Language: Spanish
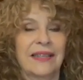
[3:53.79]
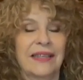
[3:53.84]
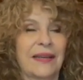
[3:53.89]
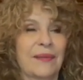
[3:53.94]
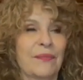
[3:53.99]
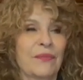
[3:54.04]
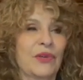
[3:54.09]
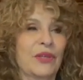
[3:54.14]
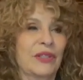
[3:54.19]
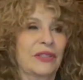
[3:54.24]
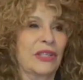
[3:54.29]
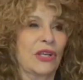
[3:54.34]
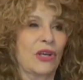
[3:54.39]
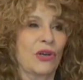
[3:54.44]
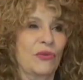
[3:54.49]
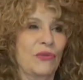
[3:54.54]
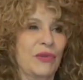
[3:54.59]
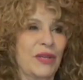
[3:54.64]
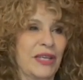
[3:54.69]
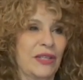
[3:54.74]
que hemos
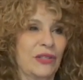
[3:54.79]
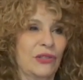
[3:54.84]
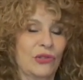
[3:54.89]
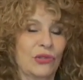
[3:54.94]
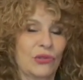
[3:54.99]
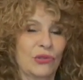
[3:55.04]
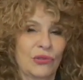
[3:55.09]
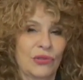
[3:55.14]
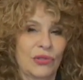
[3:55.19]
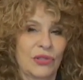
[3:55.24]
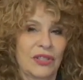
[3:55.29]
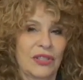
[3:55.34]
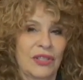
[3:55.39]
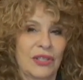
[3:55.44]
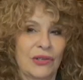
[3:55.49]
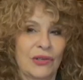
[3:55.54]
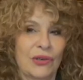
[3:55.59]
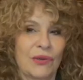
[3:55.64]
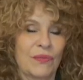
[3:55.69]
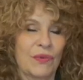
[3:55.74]
estado viendo
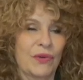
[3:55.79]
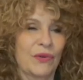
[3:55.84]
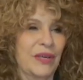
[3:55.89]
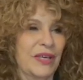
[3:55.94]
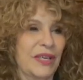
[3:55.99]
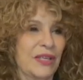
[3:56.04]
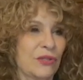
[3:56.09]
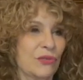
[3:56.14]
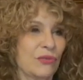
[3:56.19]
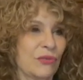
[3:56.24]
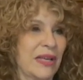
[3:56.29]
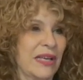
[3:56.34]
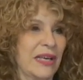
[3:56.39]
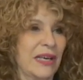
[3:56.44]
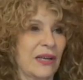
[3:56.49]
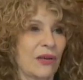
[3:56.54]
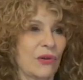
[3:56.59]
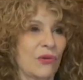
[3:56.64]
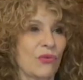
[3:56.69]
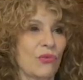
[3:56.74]
como
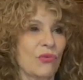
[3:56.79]
Venezuela,